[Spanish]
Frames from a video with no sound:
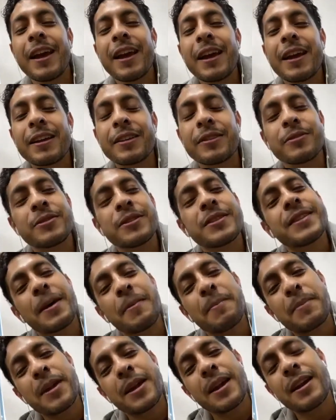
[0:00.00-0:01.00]
Entonces
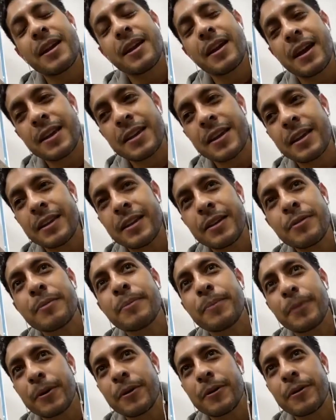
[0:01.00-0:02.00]
también añadí un
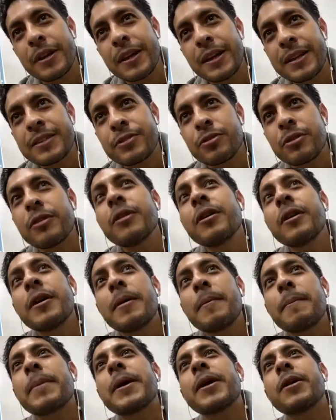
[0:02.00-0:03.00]
poco de eso,
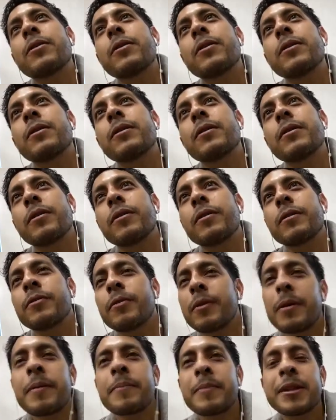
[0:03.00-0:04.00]
pero
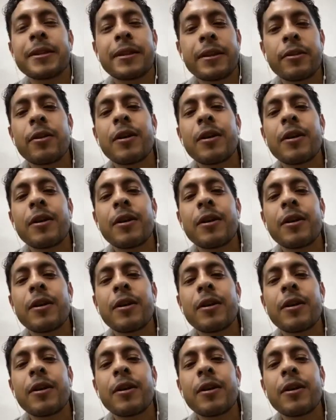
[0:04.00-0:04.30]
nuevamente, ¿no?